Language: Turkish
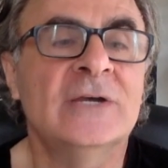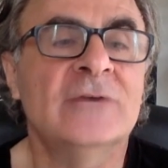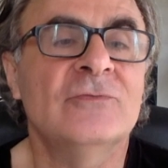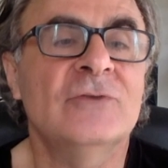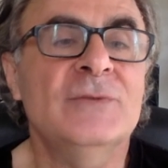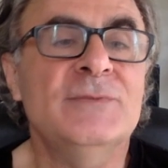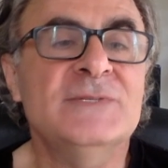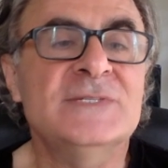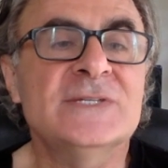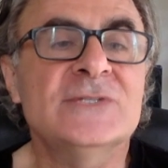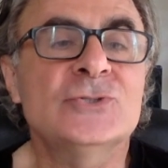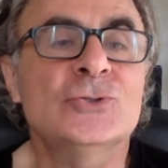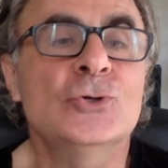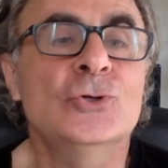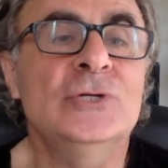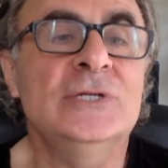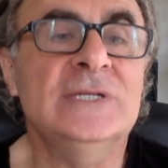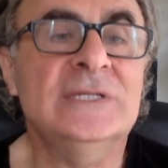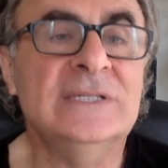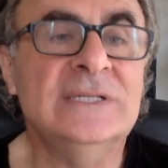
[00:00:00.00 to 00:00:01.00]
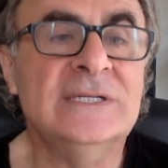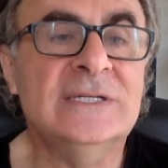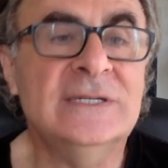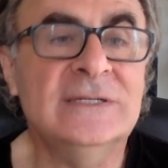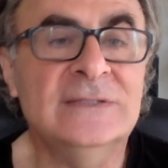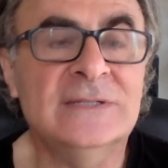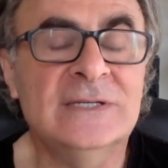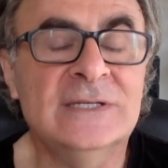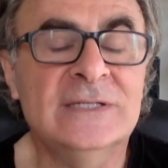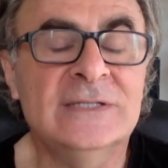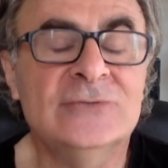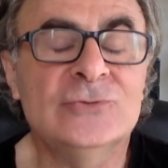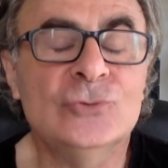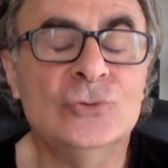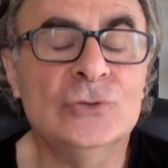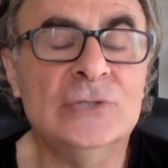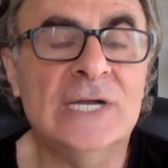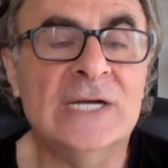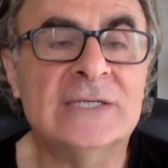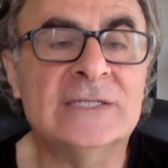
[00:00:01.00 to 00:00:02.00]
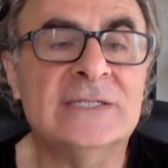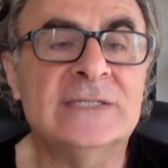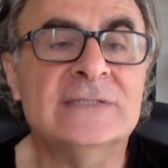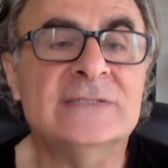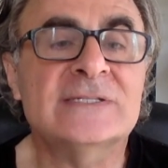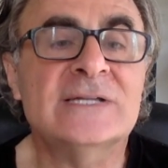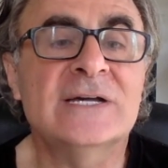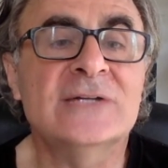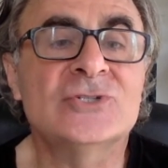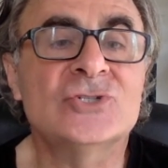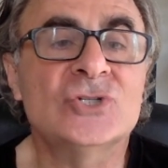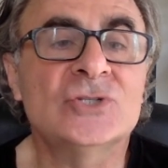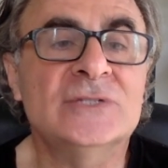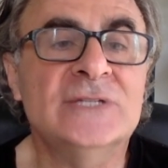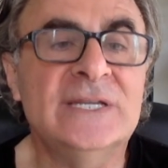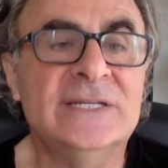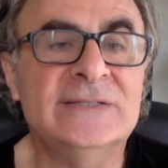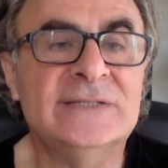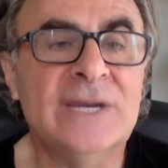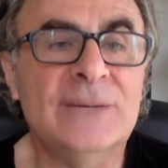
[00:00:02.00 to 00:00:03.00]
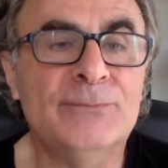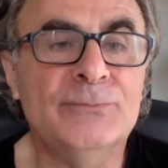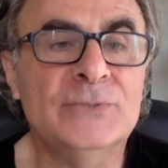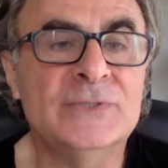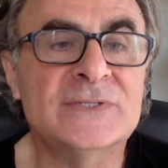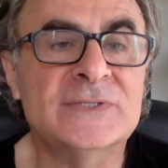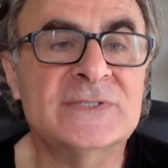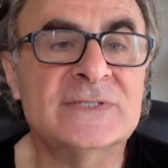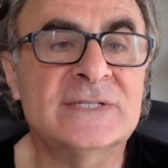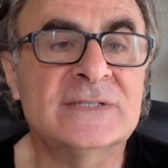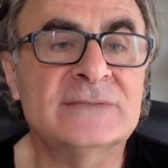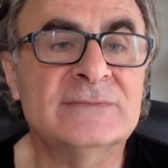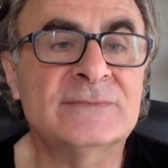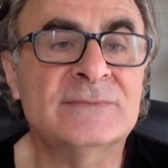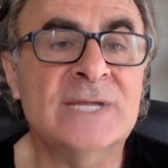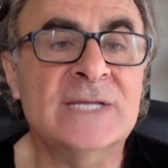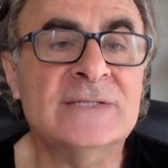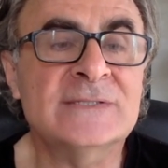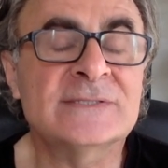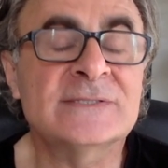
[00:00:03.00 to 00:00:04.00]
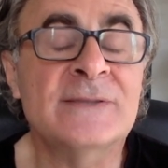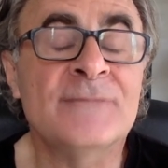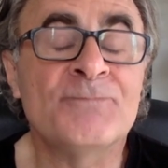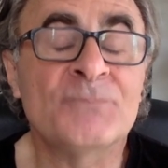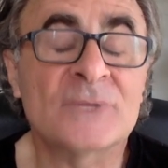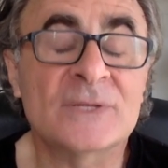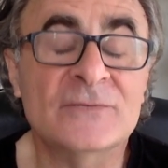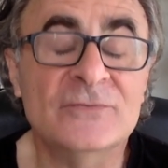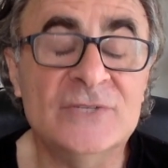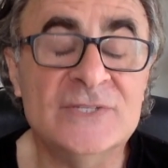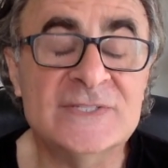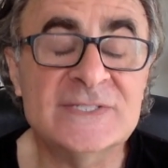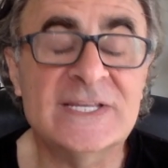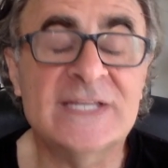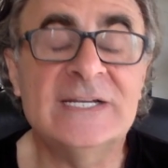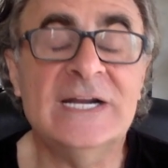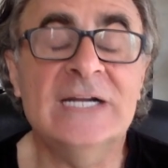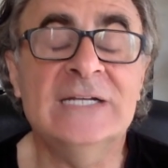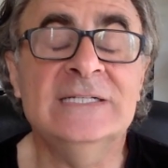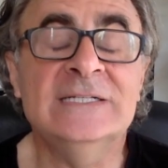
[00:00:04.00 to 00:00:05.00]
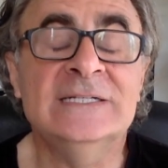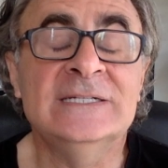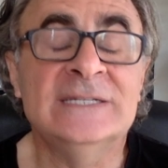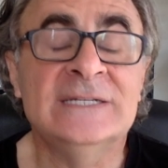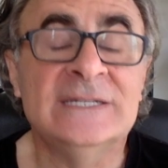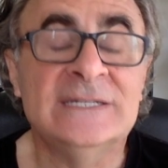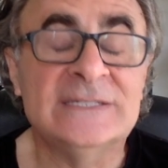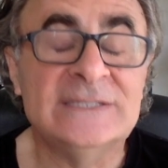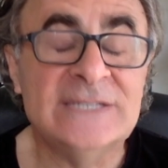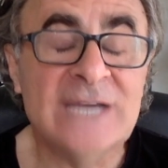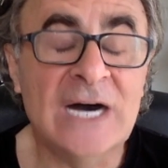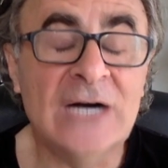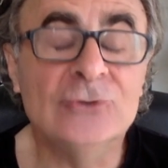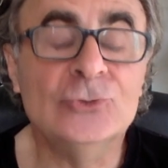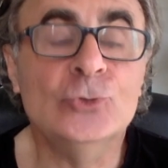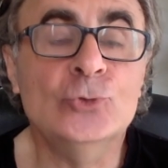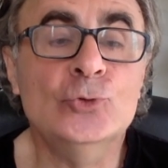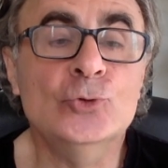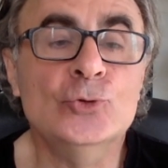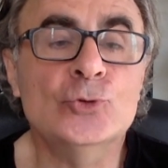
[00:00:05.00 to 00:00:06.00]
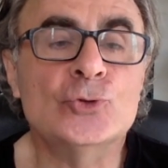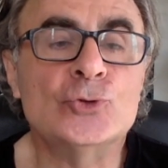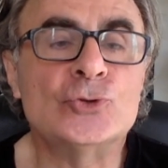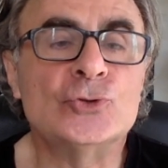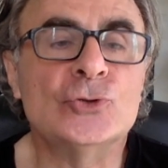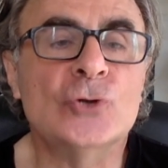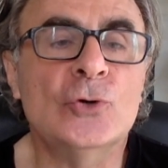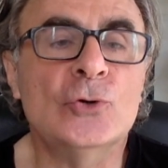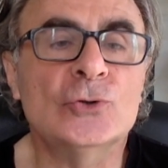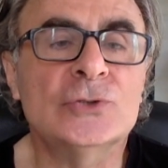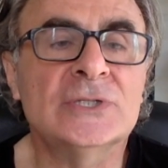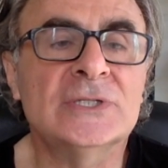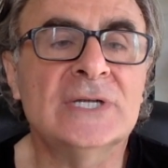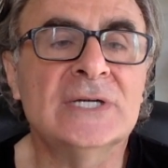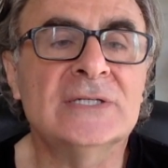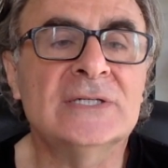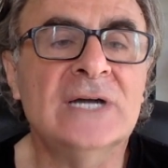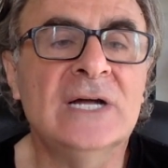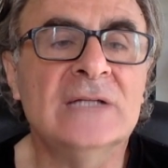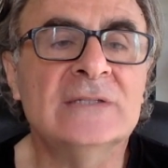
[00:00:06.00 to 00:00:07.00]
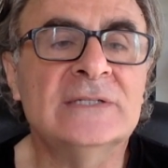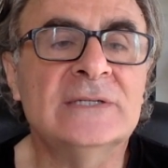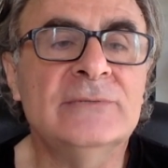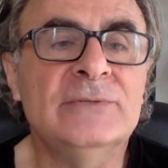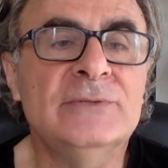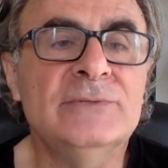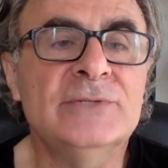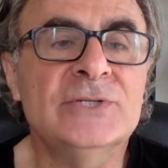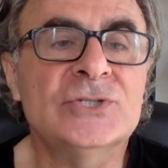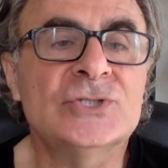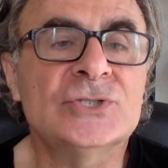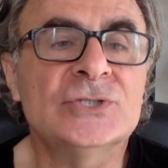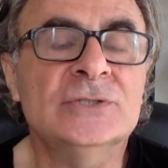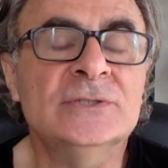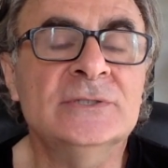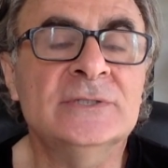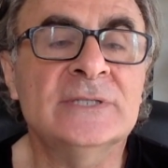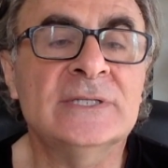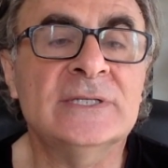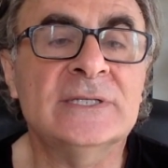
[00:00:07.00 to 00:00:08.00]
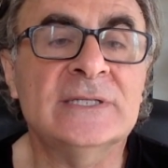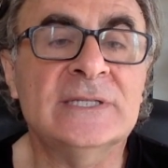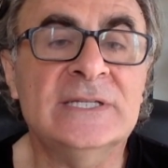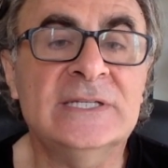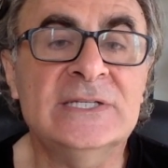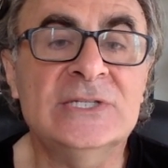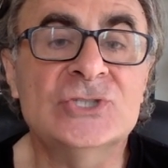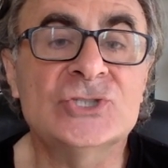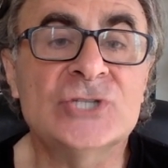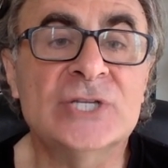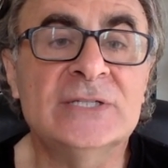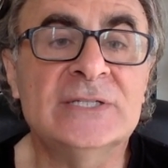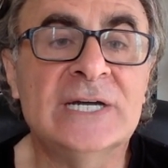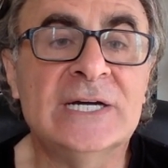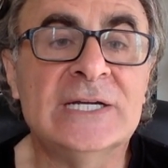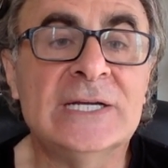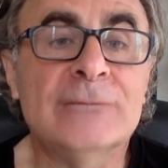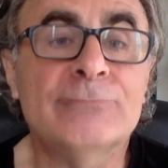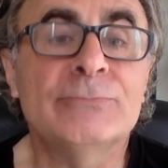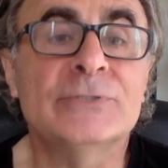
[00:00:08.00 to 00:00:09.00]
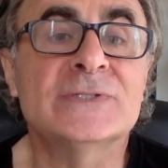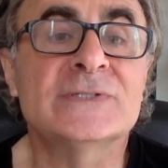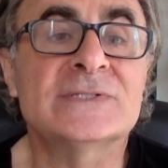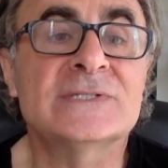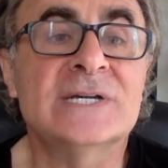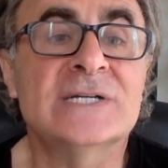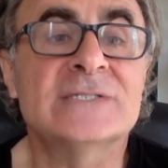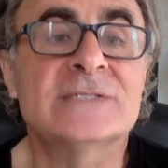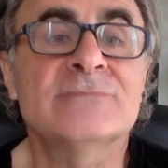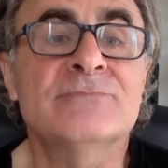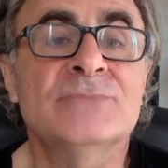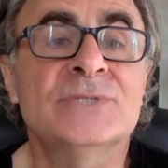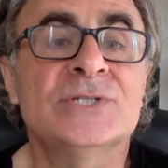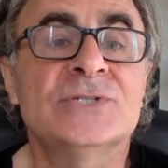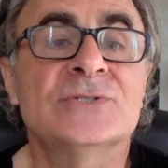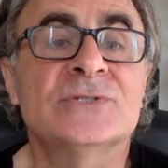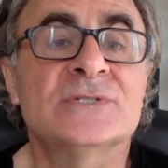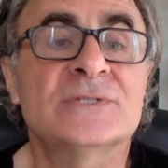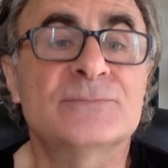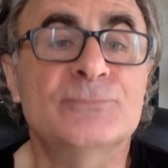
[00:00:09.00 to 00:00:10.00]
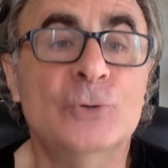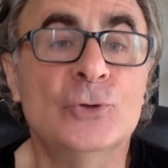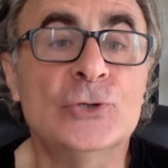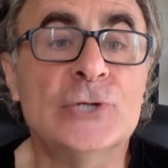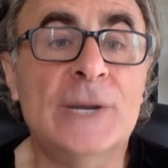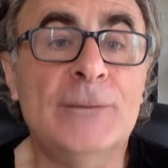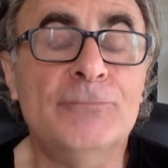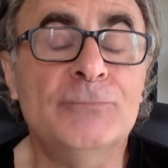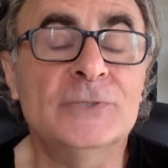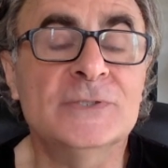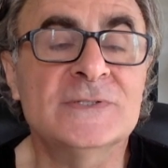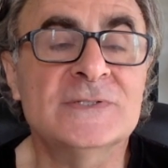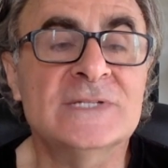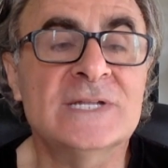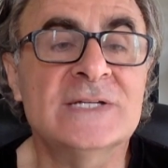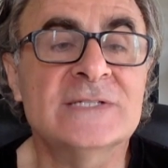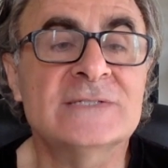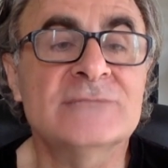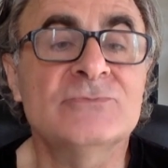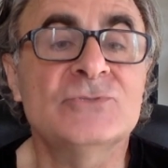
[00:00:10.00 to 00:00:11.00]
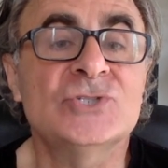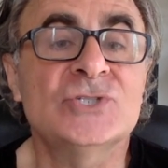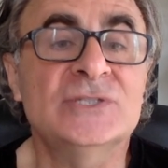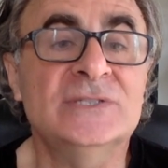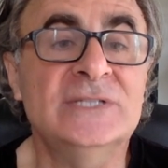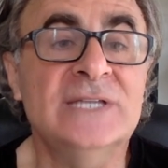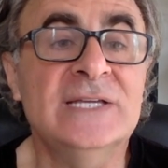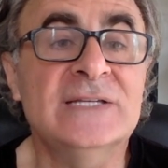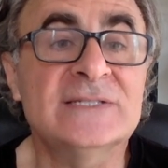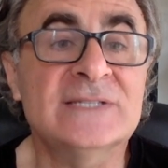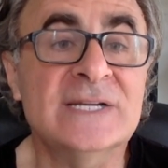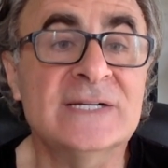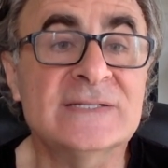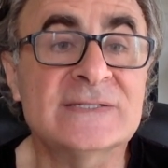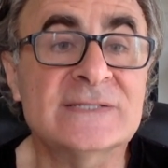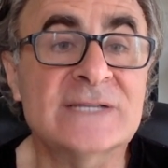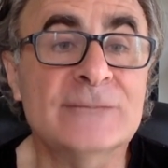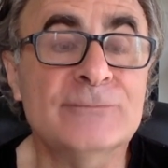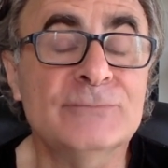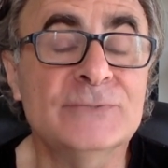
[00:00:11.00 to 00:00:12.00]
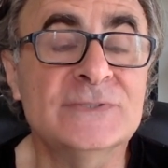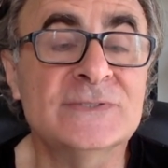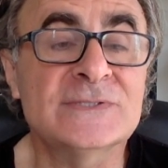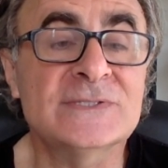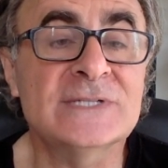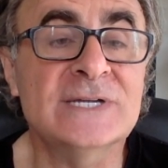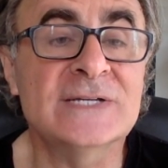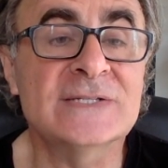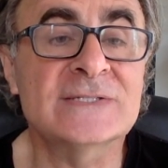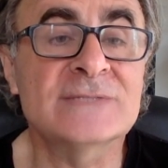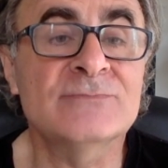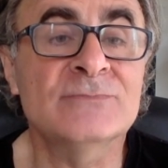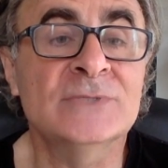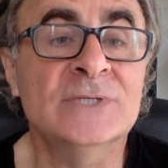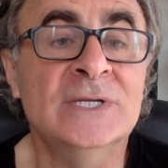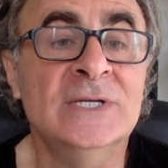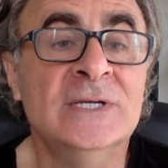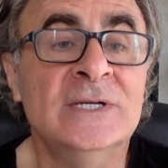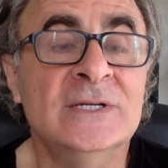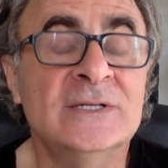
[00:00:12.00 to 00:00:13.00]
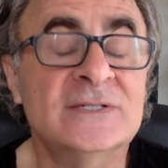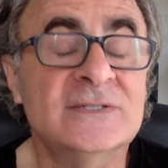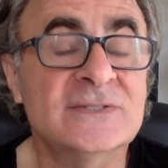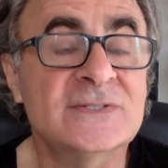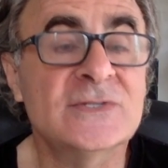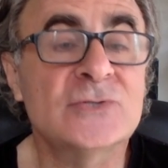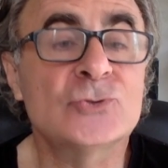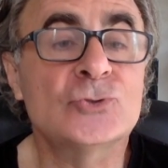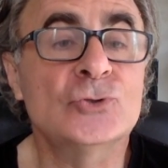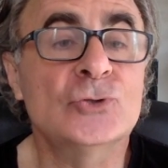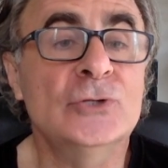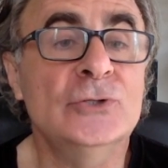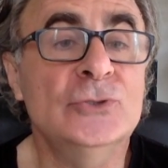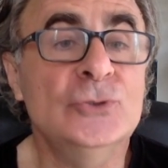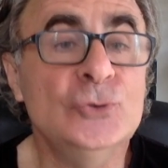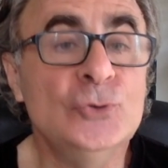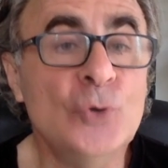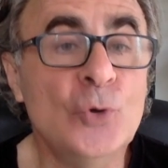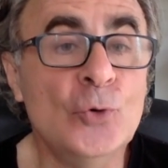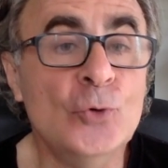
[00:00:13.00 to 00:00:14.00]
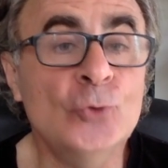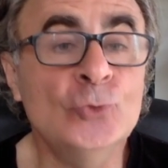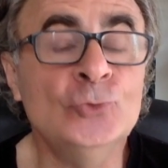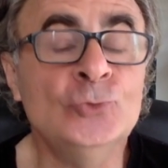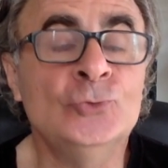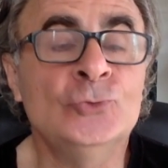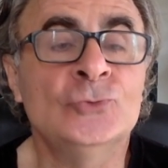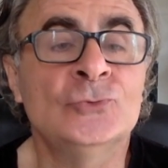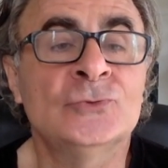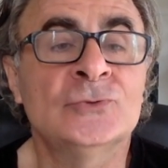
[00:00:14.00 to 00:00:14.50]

Ve bize söyledikleri kadarıyla diyorlar ki sadece diyet yapmanız yetmez. Visceral yağ dokunuzu da ortadan kaldırabilmek için iki şey daha yapmanız lazım. Bir spor yapmanız lazım, ciddi egzersiz yapmanız lazım. Kısa süreli yoğun